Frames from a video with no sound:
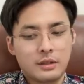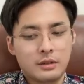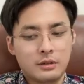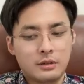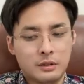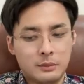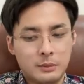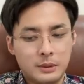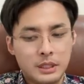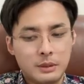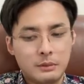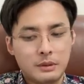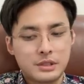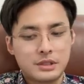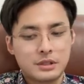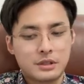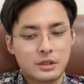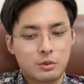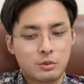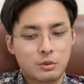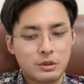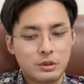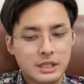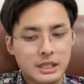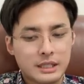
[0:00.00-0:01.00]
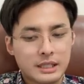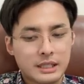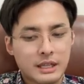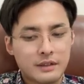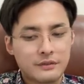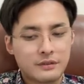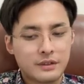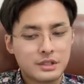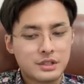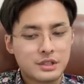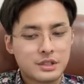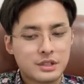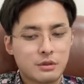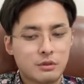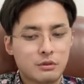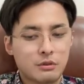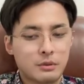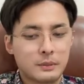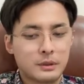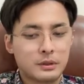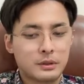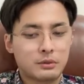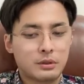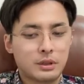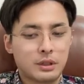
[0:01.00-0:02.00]
我不认为这个国家南非希望我
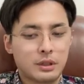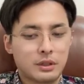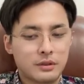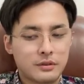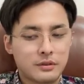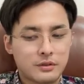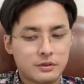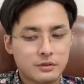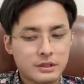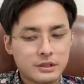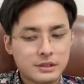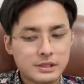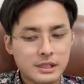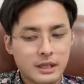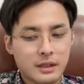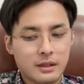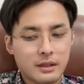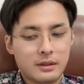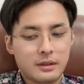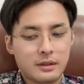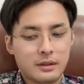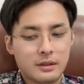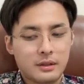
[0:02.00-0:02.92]
们对俄罗斯宣战。